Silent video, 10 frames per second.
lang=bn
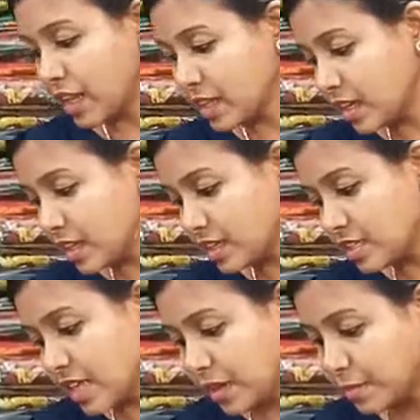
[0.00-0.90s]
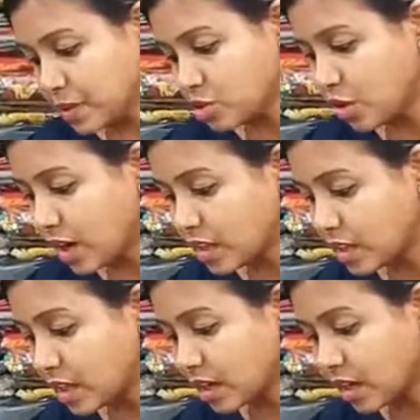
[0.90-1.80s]
আলাদা আলাদা ডিজাইন পাচ্ছ আলাদা
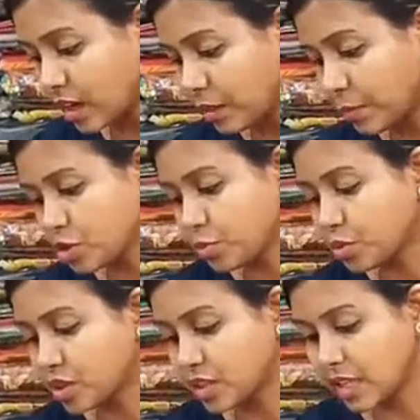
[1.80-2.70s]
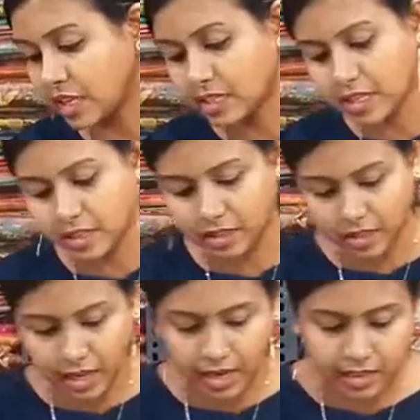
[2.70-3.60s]
আলাদা কালার পাচ্ছ
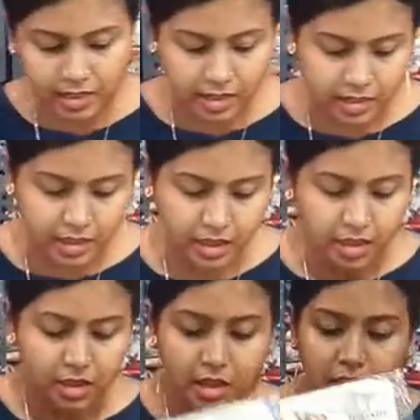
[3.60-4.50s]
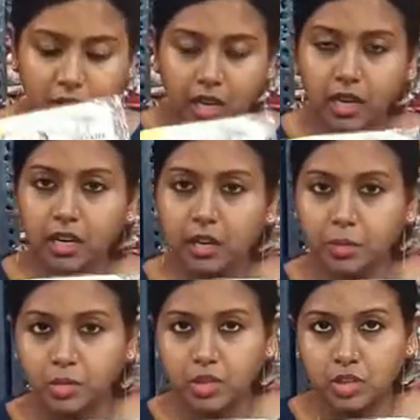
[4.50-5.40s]
প্রত্যেকটাতে আলাদা আলাদা কালার
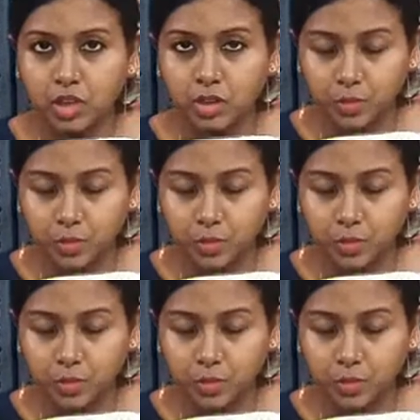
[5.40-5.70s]
এবং ডিজাইন